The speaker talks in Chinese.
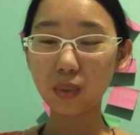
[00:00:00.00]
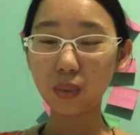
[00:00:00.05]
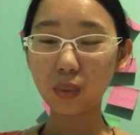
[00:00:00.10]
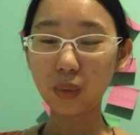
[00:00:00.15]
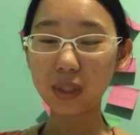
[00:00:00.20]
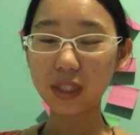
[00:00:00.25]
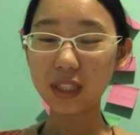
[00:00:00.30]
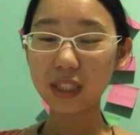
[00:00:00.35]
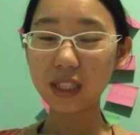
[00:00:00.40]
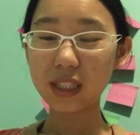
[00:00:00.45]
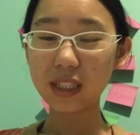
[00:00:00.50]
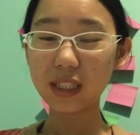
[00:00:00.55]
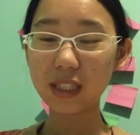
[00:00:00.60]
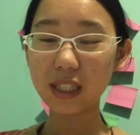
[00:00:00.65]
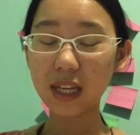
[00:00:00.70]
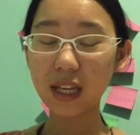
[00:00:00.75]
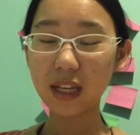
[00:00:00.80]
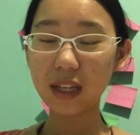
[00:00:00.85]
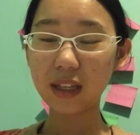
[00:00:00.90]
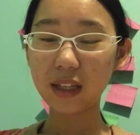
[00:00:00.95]
我现
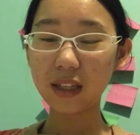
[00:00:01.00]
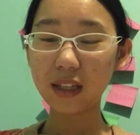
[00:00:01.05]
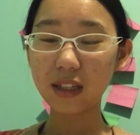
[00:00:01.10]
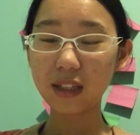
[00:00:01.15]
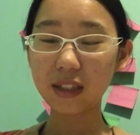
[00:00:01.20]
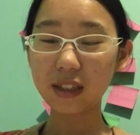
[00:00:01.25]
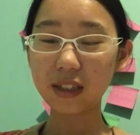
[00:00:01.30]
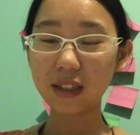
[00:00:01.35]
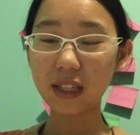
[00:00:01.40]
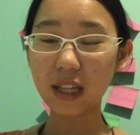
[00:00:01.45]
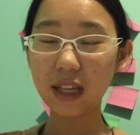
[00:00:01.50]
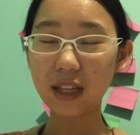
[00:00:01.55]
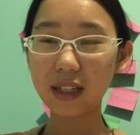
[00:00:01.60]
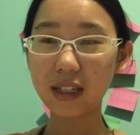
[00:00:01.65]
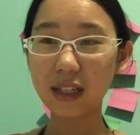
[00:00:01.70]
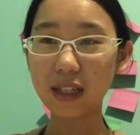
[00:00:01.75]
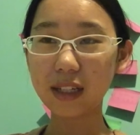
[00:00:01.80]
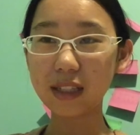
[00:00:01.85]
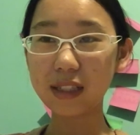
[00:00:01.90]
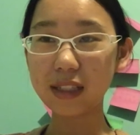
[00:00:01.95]
在大
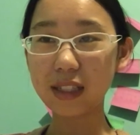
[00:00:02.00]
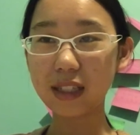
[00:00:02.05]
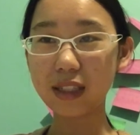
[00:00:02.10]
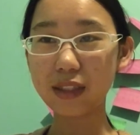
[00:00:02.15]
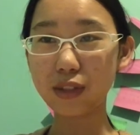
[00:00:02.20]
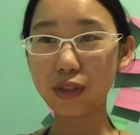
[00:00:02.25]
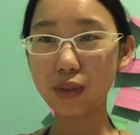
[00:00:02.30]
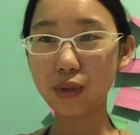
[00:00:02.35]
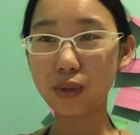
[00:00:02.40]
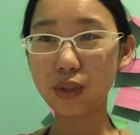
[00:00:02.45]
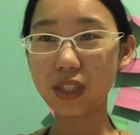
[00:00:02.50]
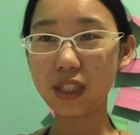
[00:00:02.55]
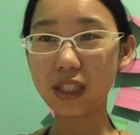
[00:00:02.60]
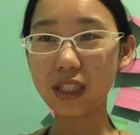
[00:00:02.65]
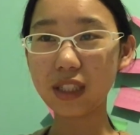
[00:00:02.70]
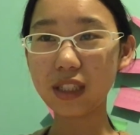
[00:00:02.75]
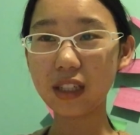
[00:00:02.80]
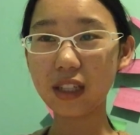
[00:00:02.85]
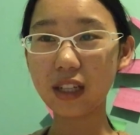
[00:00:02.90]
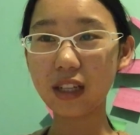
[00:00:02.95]
概在修
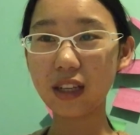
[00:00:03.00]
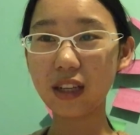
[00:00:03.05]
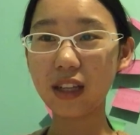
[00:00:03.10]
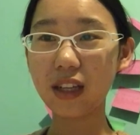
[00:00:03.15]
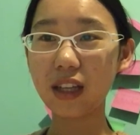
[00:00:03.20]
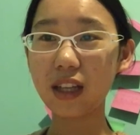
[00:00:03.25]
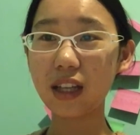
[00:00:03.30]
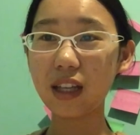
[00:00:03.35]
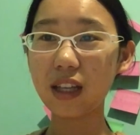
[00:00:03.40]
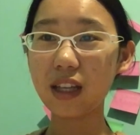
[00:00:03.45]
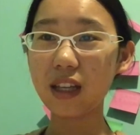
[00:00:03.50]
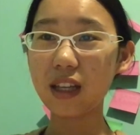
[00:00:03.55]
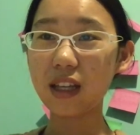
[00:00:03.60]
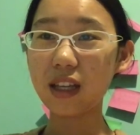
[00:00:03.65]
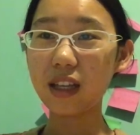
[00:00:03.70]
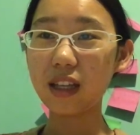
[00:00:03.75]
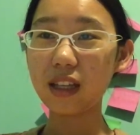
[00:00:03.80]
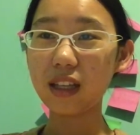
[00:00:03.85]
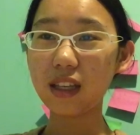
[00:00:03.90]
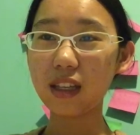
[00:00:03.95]
身的，
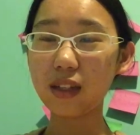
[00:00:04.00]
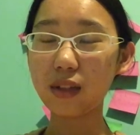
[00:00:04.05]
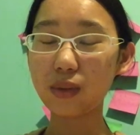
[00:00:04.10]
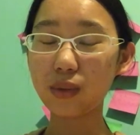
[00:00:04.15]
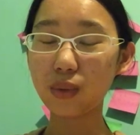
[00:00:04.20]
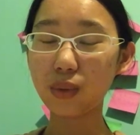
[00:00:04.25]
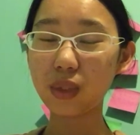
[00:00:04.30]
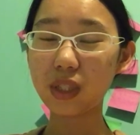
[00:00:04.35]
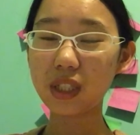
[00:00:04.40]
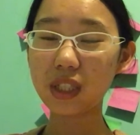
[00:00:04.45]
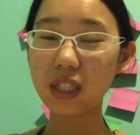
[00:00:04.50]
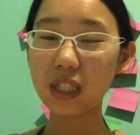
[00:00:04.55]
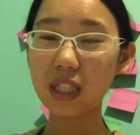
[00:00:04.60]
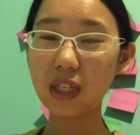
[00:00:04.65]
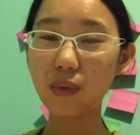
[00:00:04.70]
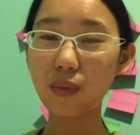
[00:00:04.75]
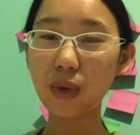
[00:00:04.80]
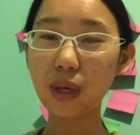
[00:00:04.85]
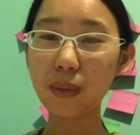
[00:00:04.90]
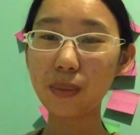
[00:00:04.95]
如果是
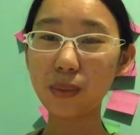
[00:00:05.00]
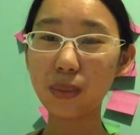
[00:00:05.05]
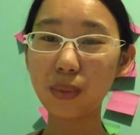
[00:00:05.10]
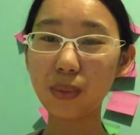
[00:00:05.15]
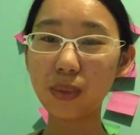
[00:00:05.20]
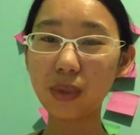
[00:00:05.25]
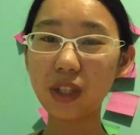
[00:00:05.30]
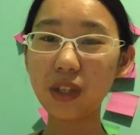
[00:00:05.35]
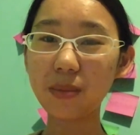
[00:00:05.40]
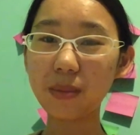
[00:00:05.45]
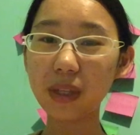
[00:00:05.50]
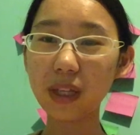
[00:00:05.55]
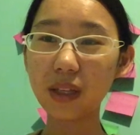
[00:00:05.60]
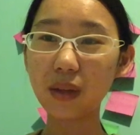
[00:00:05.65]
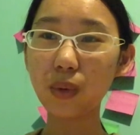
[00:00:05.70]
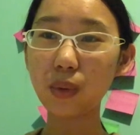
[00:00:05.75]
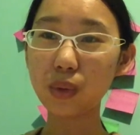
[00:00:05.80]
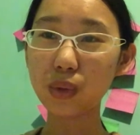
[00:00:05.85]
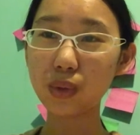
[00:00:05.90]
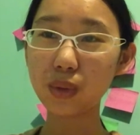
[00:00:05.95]
一万步里面，
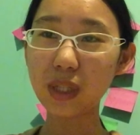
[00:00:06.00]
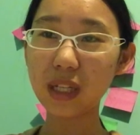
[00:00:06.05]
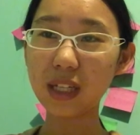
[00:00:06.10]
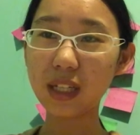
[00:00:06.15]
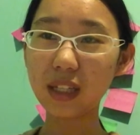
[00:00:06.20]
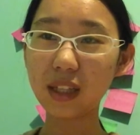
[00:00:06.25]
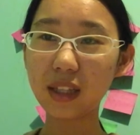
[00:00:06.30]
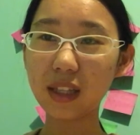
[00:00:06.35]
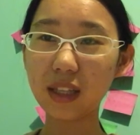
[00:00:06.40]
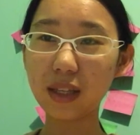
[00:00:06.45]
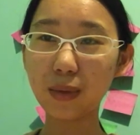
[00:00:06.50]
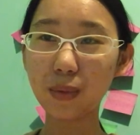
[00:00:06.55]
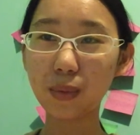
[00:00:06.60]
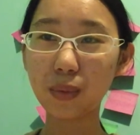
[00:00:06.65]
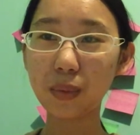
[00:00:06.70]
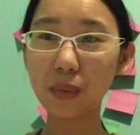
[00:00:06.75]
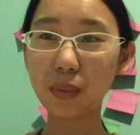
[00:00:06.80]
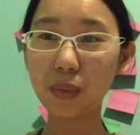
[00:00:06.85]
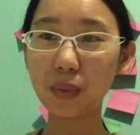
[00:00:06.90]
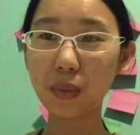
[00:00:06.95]
我算零点
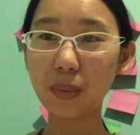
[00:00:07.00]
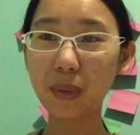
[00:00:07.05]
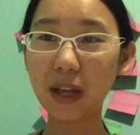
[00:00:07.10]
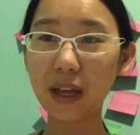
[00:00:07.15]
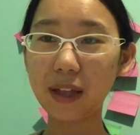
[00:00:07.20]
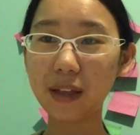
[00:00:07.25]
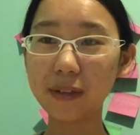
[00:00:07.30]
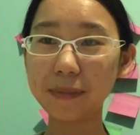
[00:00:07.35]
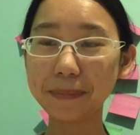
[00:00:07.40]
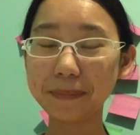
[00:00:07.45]
五步吧。